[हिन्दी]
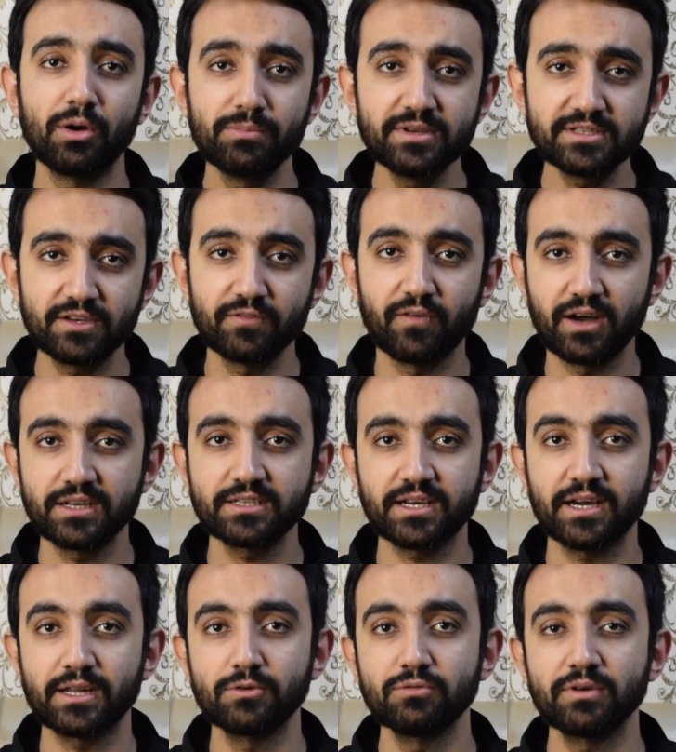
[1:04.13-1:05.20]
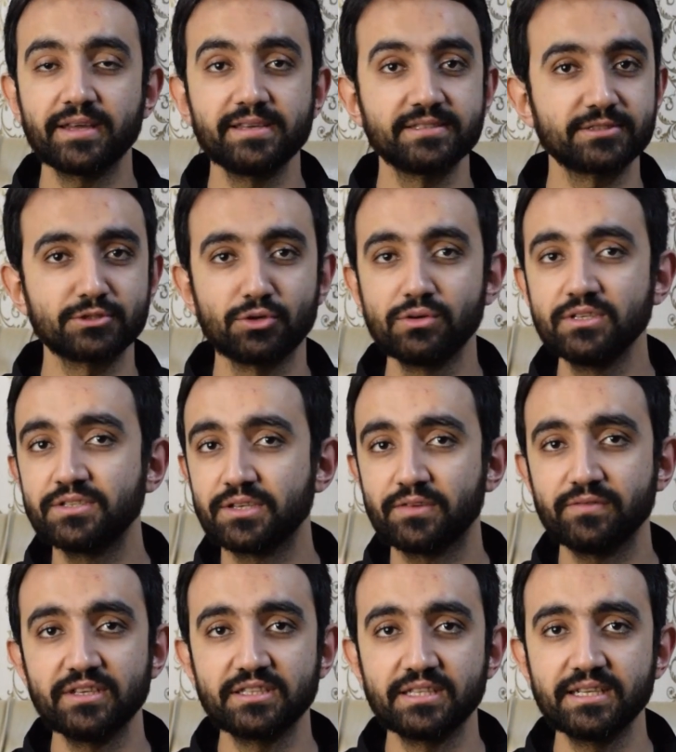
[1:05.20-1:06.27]
अभी से वार्न कर रहा हूँ कि ये स्टोरी
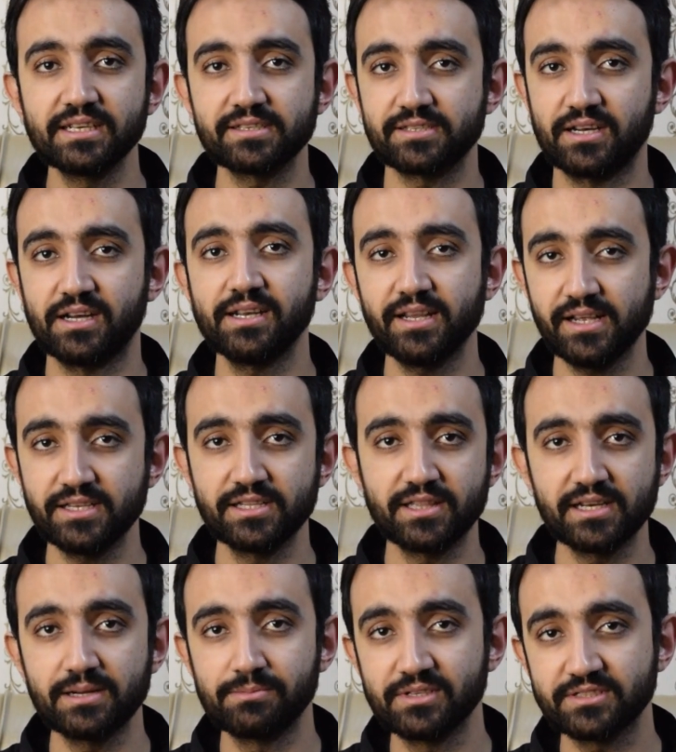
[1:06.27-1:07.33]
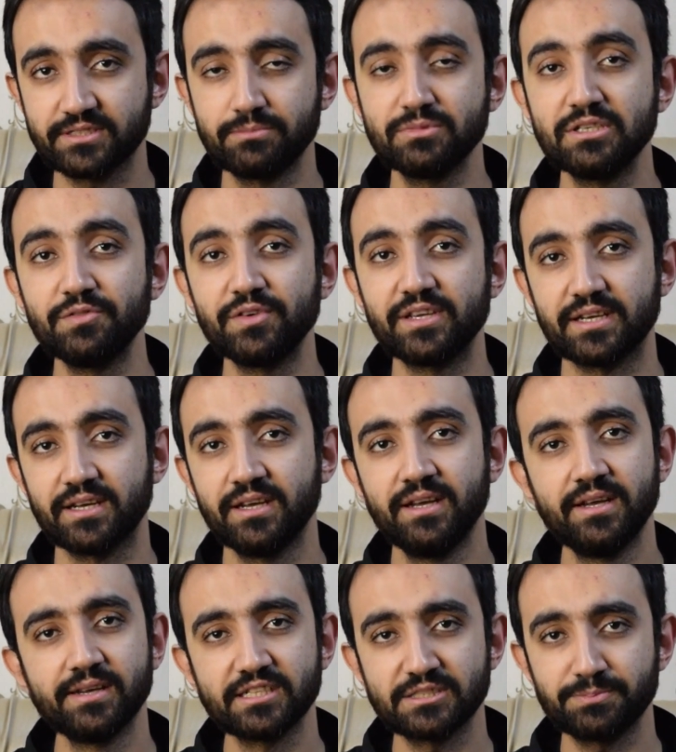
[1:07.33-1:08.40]
सिर्फ इतनी आसान नहीं है जितनी हमने समझी हुई है
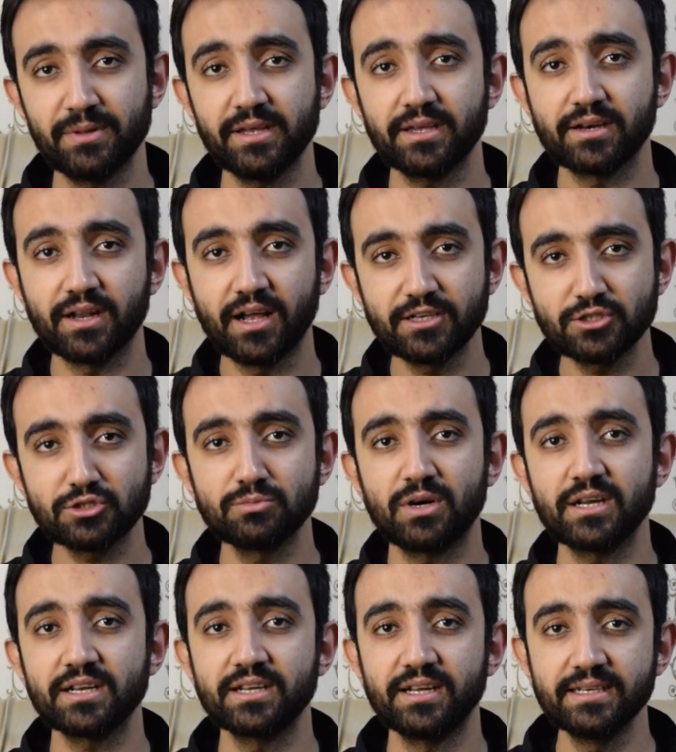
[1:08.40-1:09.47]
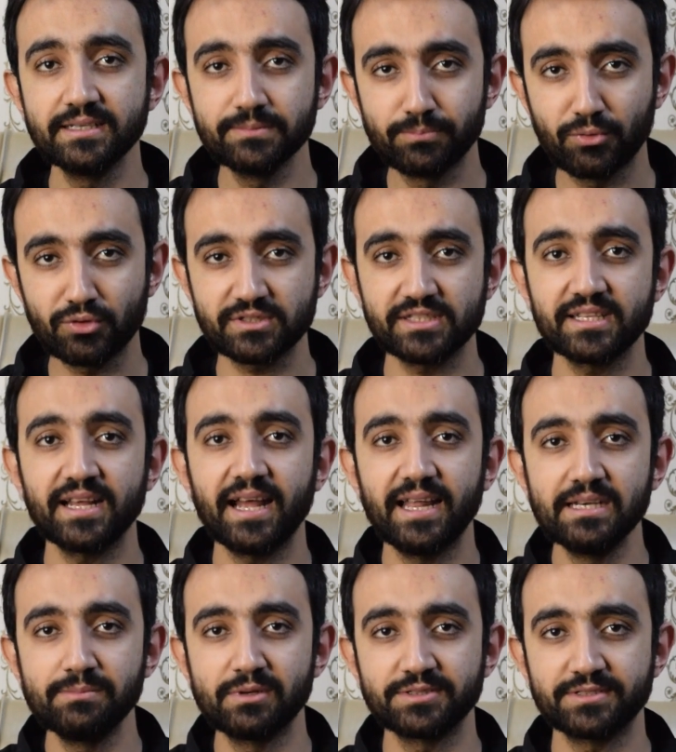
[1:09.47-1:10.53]
इसमें राजकुमार रानी बहुत ज़्यादा
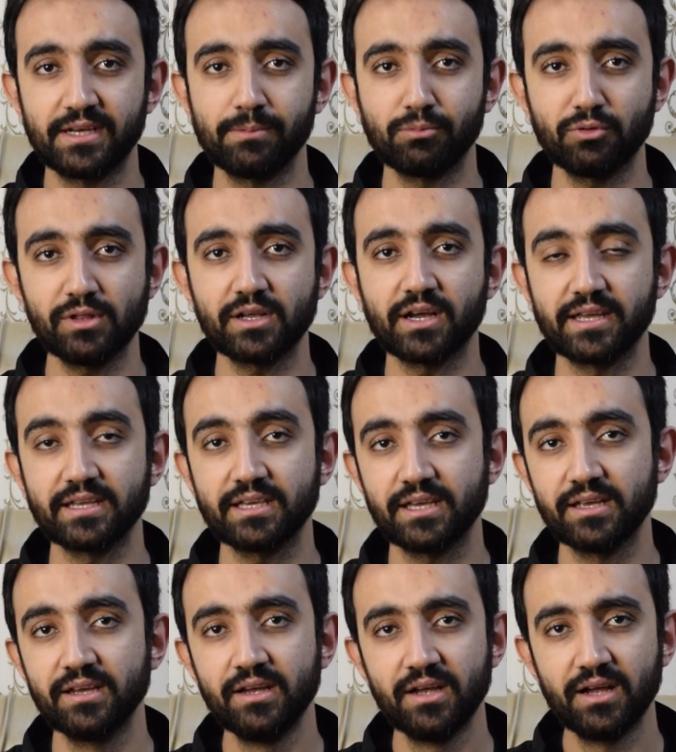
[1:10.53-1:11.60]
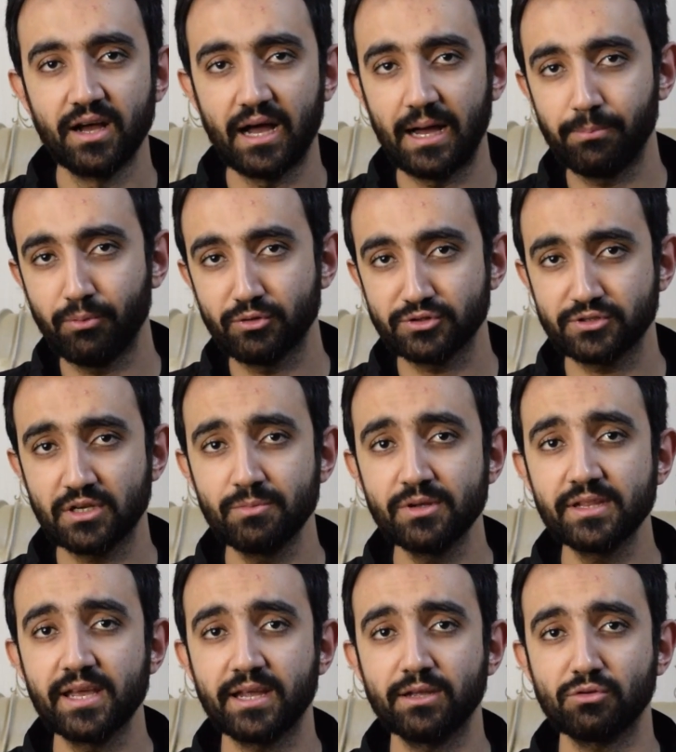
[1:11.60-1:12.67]
एलिमेंट मूवमेंट्स आपको दिखाएंगे आप पोस्टर
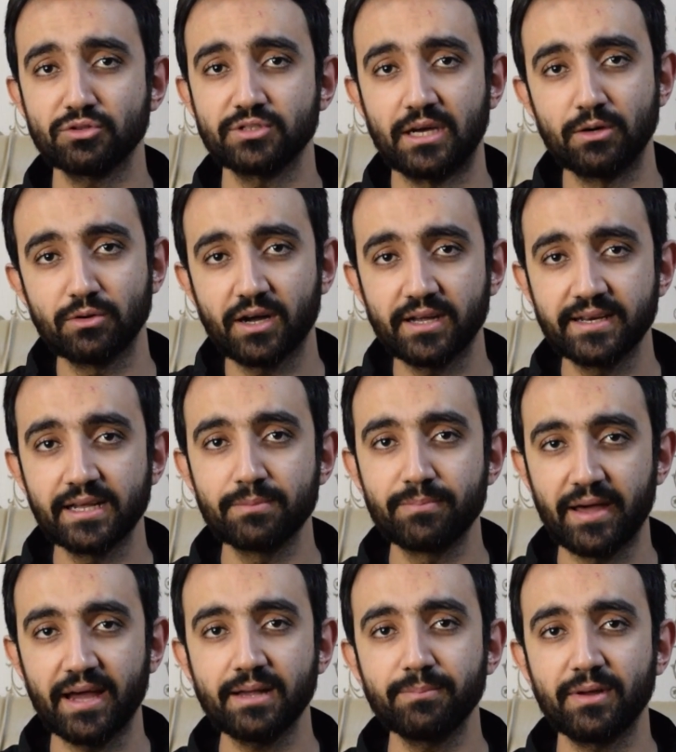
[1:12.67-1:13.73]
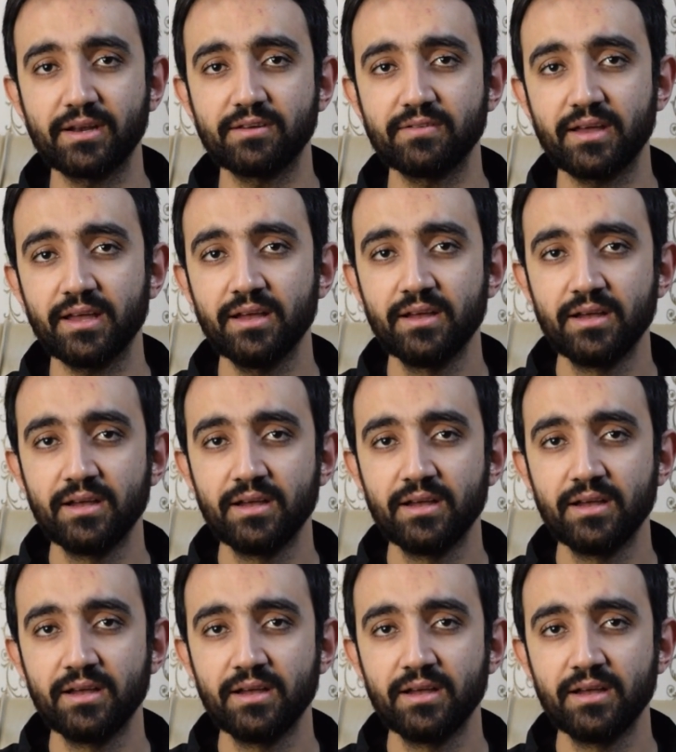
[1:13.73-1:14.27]
में देखें तो शाहरुख खान एक बैग पहना हुआ है